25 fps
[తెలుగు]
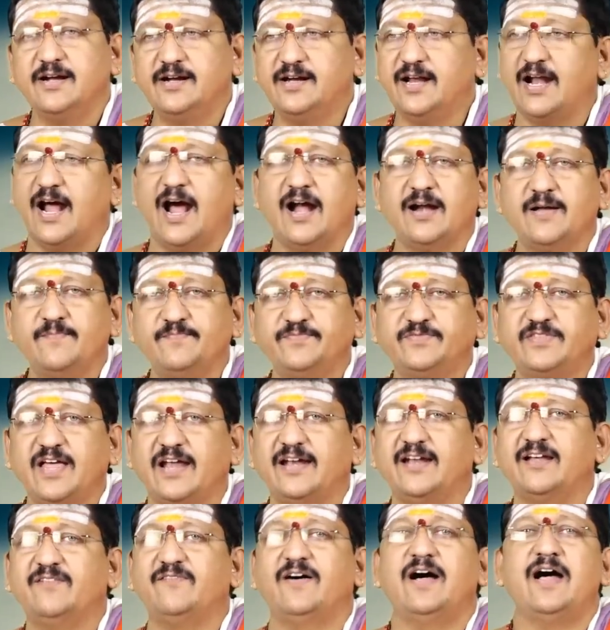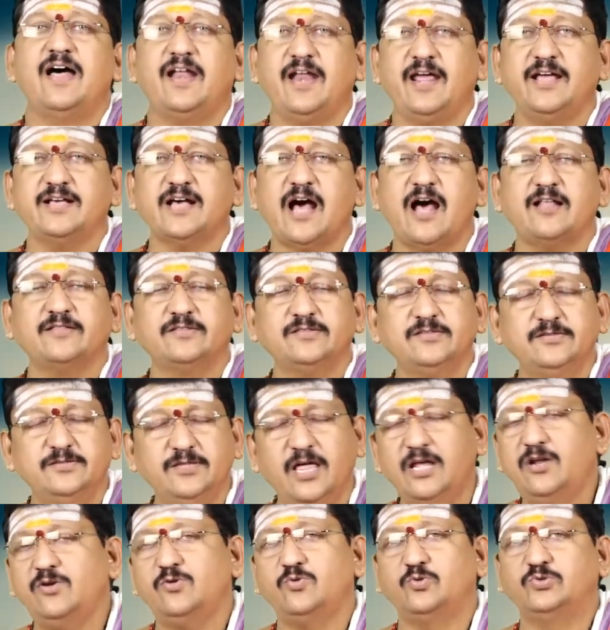గ్రహణం తెల్లవారి
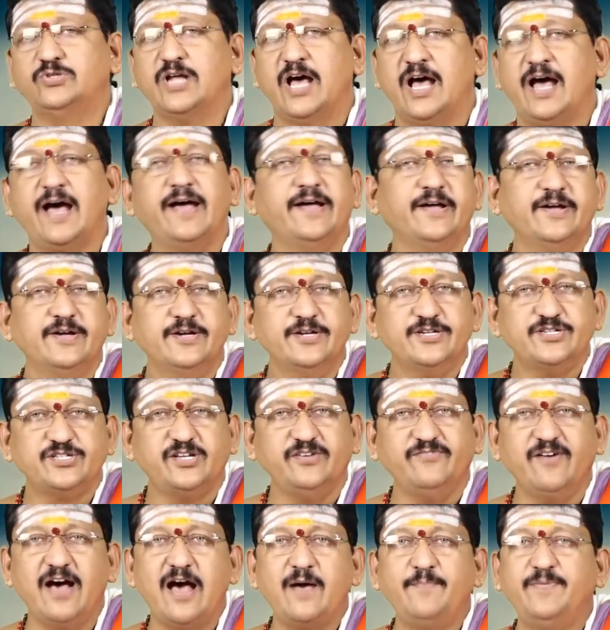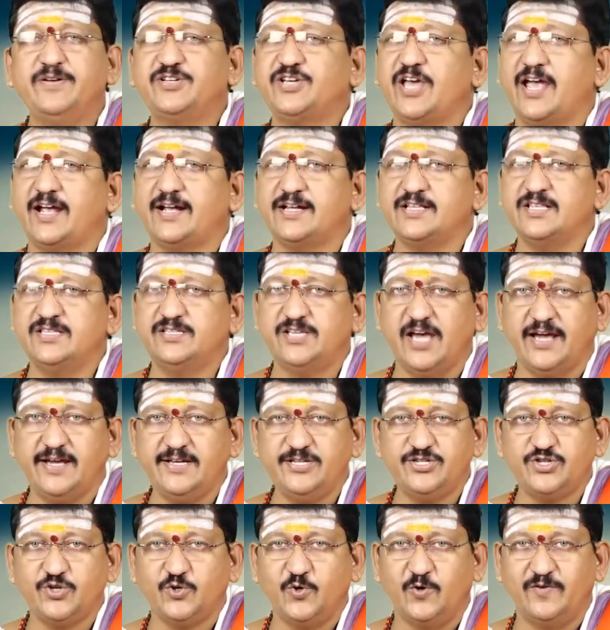అందరూ కూడా శివాభిషేకం
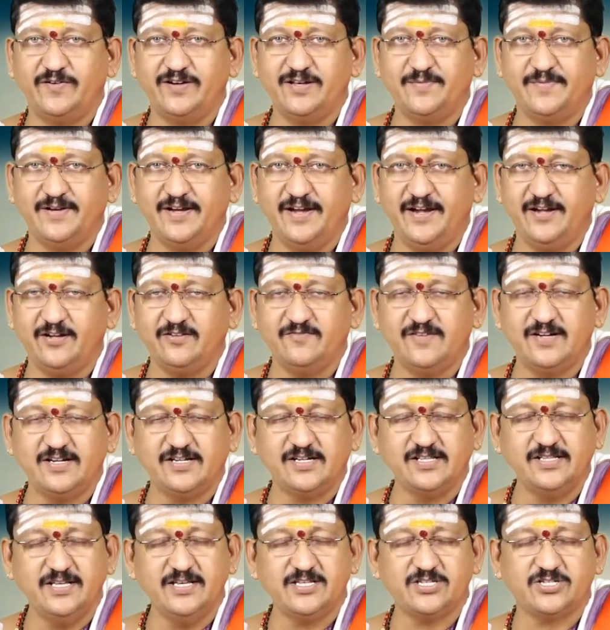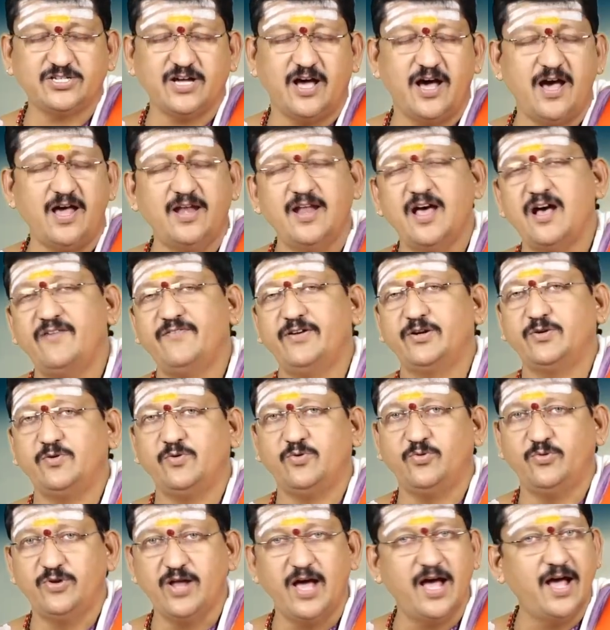చేయించుకోవడం అనేటువంటిది చాలా
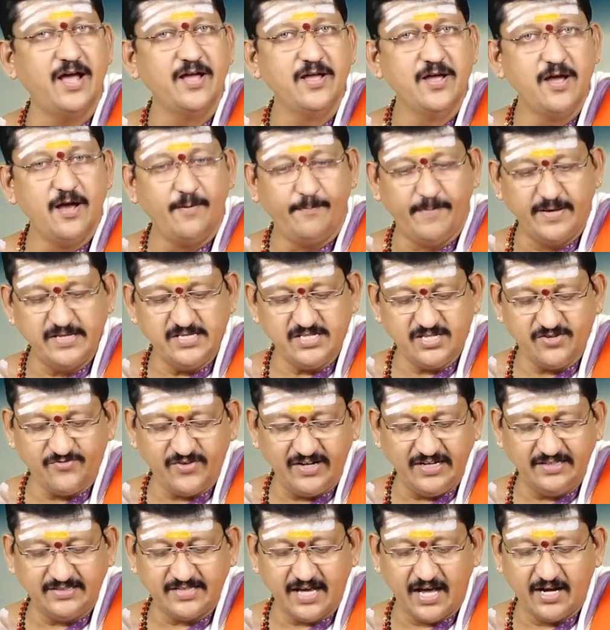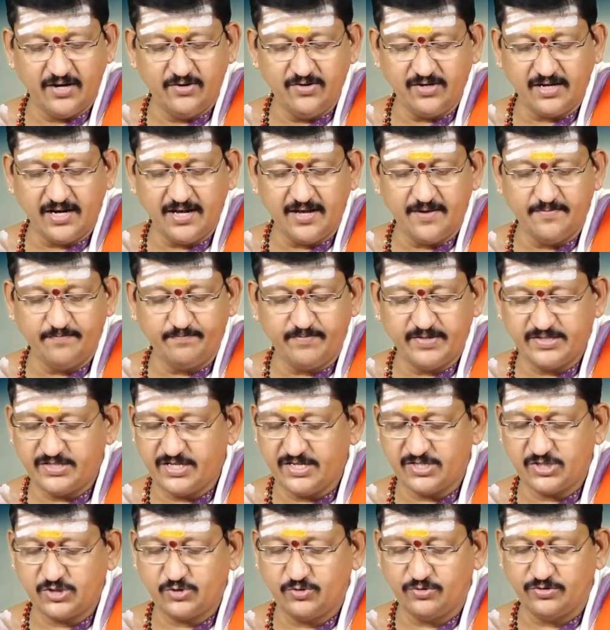వరకు కూడా మంచి ఫలితాలను
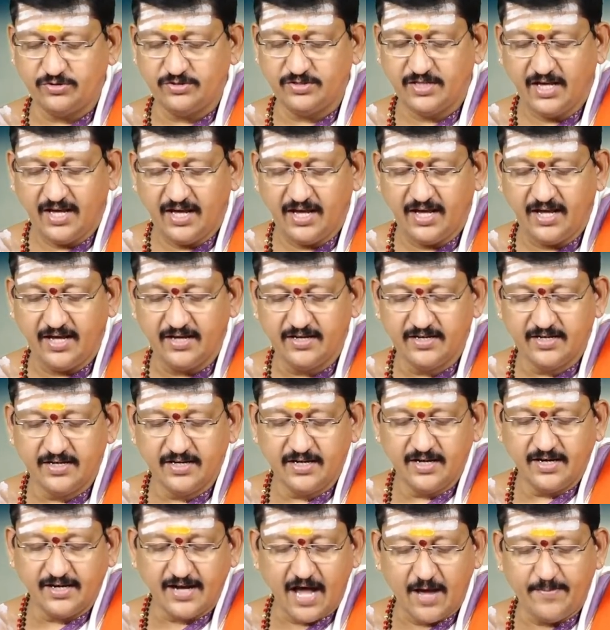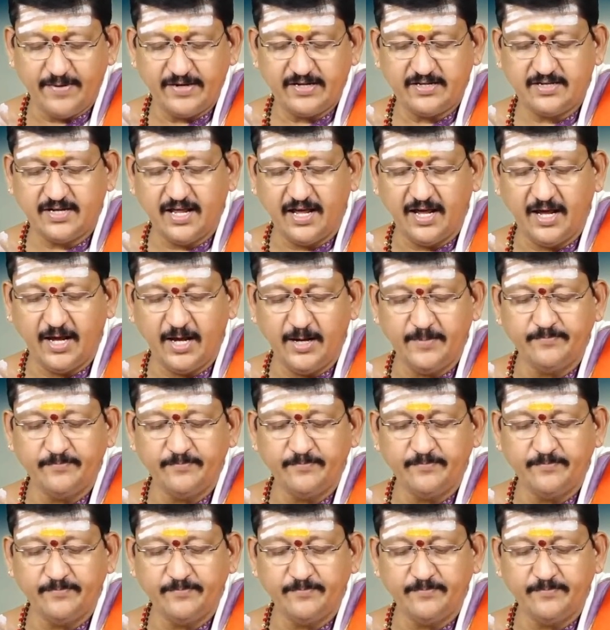కలిగింపజేస్తుంది కాబట్టి